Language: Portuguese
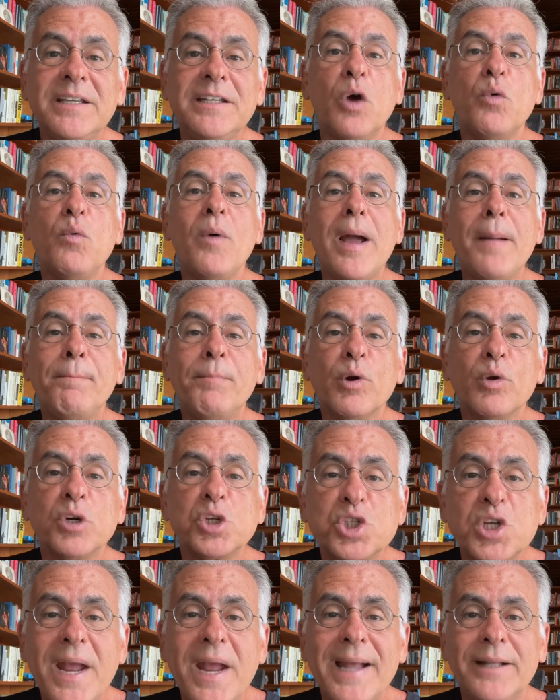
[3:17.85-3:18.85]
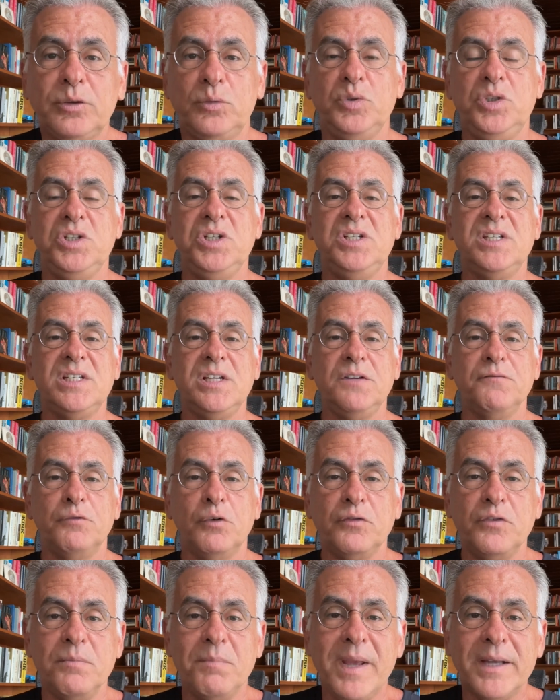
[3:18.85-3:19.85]
não há projeto de
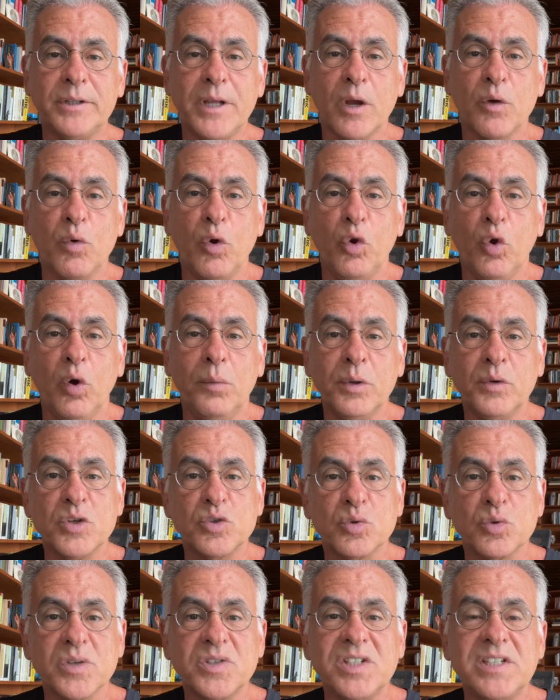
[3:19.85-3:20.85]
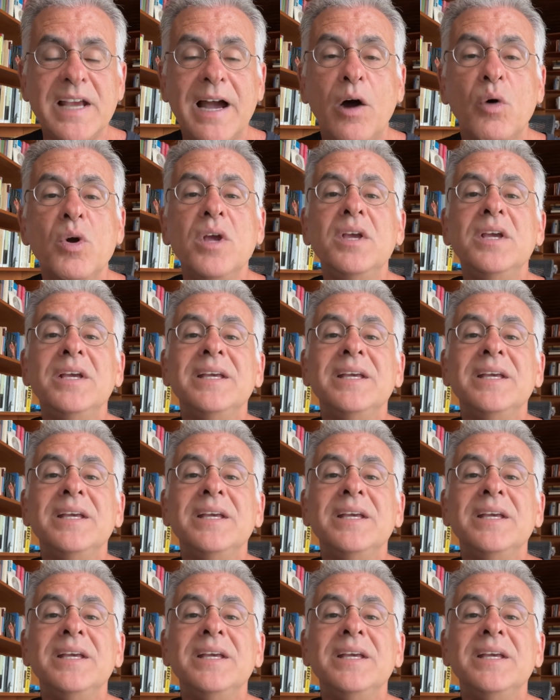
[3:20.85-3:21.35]
desenvolvimento econômico e social